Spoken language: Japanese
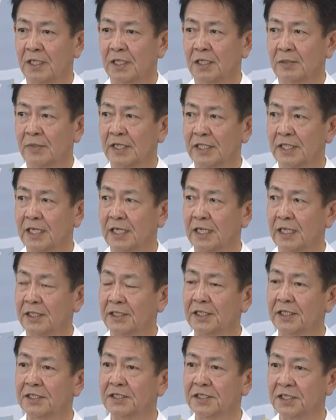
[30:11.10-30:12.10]
また
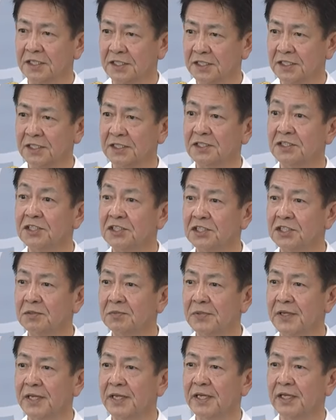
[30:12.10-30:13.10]
定期的に日
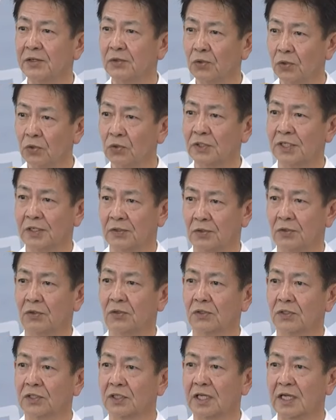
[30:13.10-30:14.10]
米豪での
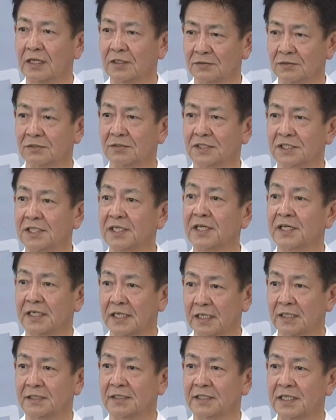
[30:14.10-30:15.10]
各司令
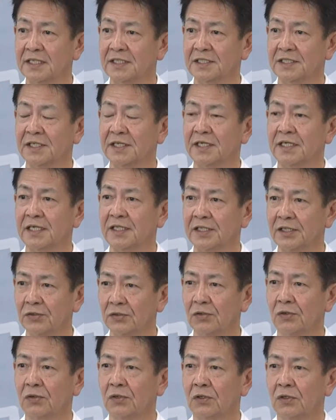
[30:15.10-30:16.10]
官3司令官で
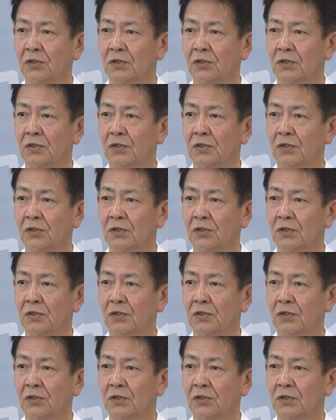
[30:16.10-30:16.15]
の